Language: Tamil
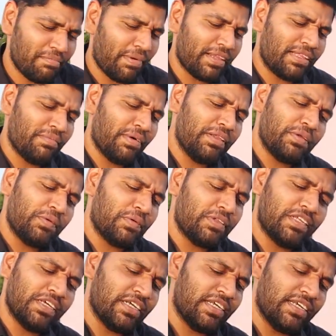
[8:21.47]
மாற்றி மாற்றி
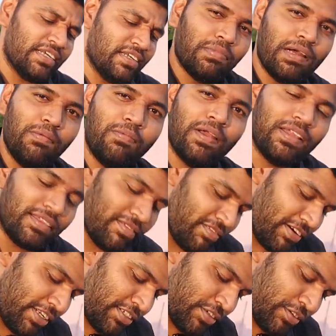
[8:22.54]
கொடுத்து பல்ப்லாம்
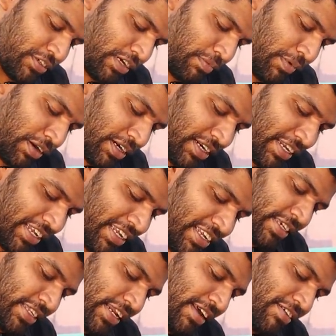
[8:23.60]
வெடிச்சிரும் டமால்னு
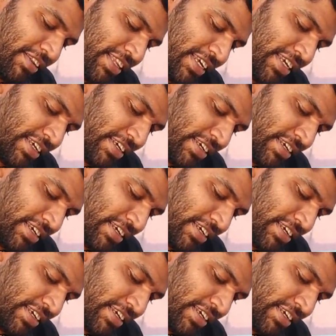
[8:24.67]
இதெல்லாம் வந்து